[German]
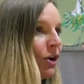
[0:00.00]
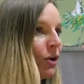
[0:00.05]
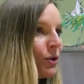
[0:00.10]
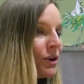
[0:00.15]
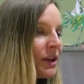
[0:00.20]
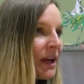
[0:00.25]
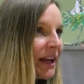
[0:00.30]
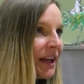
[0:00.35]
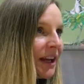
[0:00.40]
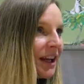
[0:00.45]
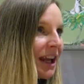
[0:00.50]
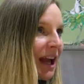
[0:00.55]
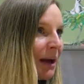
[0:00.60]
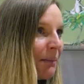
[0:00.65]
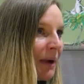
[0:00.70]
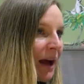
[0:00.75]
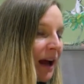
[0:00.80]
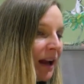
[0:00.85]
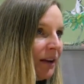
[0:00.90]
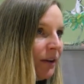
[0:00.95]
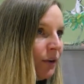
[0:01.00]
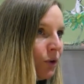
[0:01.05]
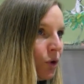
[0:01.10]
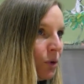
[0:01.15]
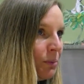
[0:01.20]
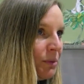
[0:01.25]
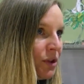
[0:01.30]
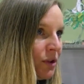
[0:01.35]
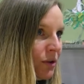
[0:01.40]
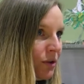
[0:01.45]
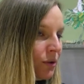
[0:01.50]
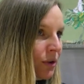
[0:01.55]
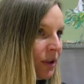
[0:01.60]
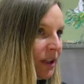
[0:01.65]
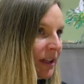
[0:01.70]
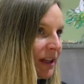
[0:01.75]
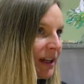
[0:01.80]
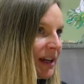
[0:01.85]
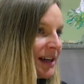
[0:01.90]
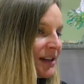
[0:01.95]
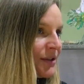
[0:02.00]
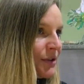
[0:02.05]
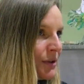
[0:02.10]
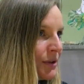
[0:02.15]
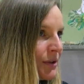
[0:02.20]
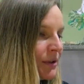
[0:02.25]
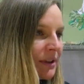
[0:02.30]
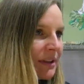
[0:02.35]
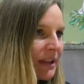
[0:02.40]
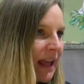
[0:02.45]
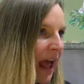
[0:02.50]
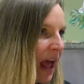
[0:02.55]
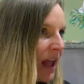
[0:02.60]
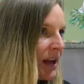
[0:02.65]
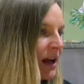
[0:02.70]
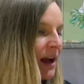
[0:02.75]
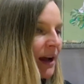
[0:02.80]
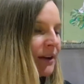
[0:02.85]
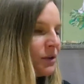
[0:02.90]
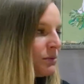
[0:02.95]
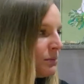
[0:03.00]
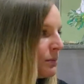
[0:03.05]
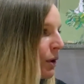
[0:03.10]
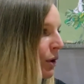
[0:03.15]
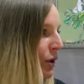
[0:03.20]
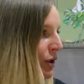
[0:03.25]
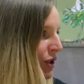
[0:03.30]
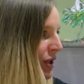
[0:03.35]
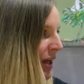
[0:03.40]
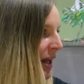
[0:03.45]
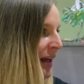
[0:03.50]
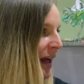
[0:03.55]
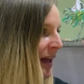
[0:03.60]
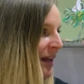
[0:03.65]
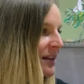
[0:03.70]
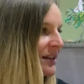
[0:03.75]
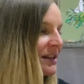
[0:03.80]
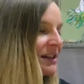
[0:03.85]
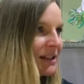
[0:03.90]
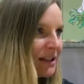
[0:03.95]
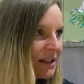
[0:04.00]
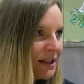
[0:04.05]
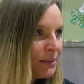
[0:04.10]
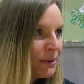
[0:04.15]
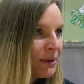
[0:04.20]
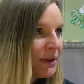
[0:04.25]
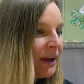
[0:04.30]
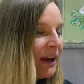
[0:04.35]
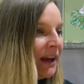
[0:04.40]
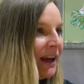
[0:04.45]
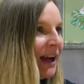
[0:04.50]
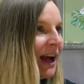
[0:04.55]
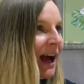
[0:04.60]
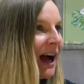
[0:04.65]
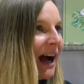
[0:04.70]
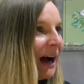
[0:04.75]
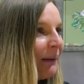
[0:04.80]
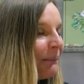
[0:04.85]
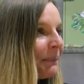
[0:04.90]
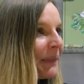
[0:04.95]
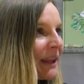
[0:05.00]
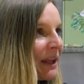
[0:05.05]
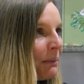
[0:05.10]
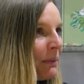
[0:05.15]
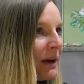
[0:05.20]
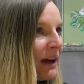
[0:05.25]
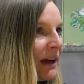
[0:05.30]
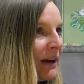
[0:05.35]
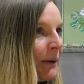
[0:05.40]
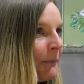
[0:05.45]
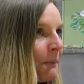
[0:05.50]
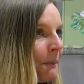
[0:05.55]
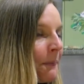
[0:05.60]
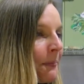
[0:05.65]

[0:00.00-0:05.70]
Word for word: Und eigentlich haben alle komischen Lyriker, also Gernhardt und Morgenstern, alle, die ich liebe, haben immer